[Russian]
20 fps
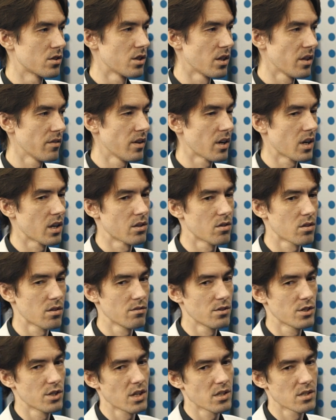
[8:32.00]
Человек, который
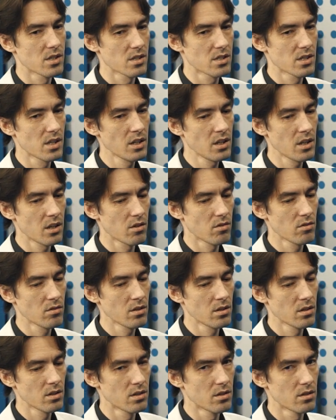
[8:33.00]
вещает со сцены,
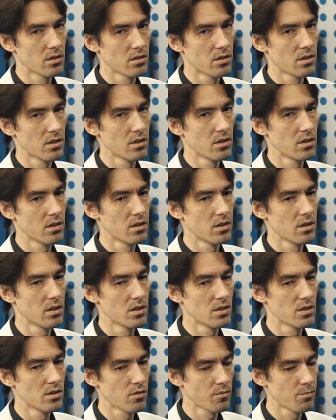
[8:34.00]
он э,
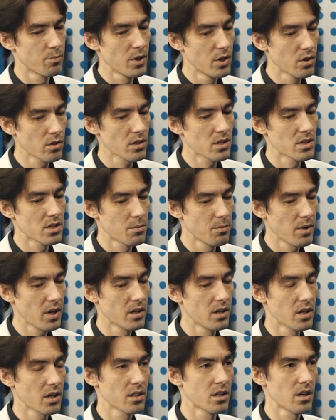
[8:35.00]
несет, берет на себя
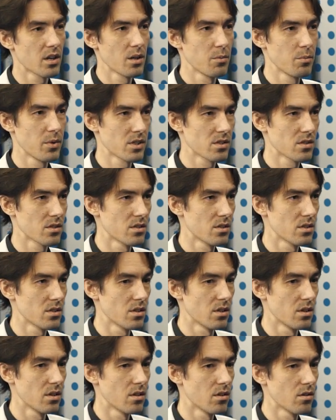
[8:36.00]
некоторые
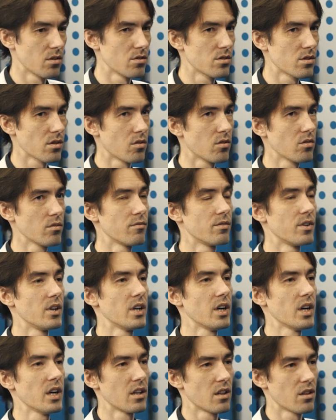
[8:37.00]
обязанности. То есть он
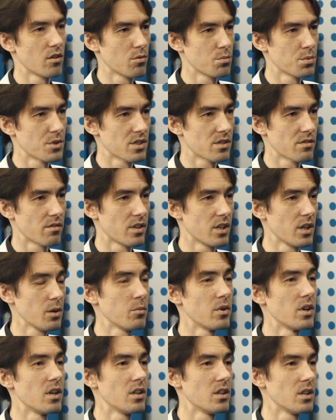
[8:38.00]
влияет на общество
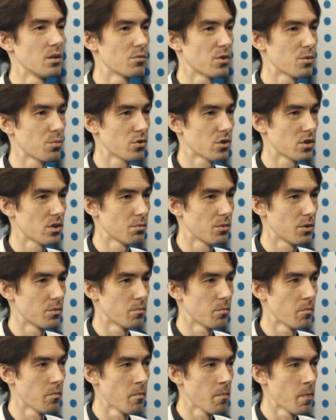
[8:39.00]
тем или иным
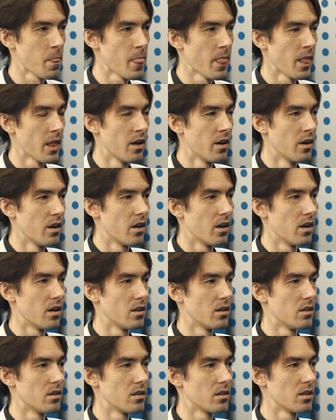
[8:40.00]
способом.
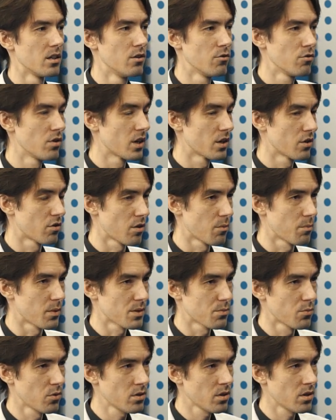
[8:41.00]
Э, и люди, которые
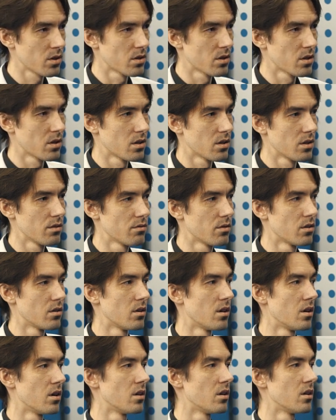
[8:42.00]
посмотрят его,
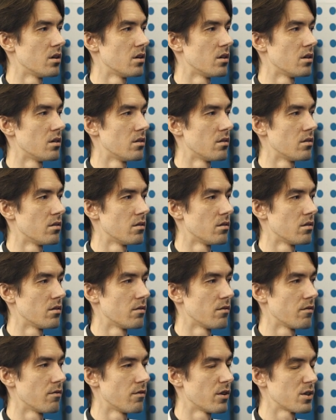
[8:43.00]
а,
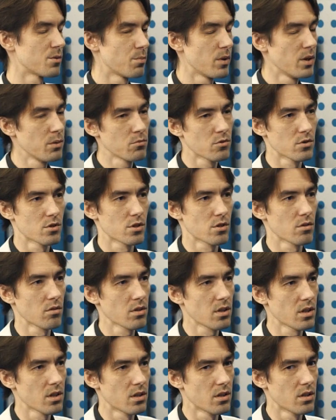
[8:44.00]
воспримут
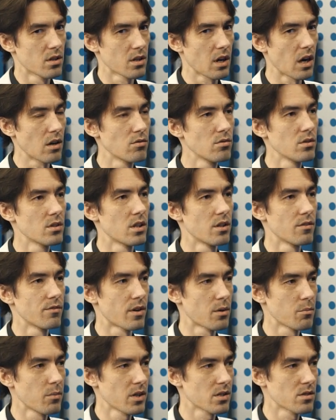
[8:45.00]
что-то, какую-то
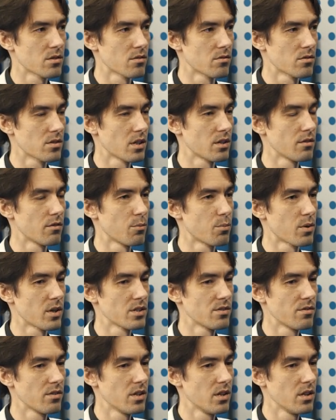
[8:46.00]
информацию с этого
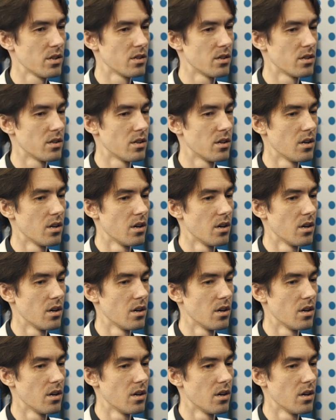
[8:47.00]
произведения.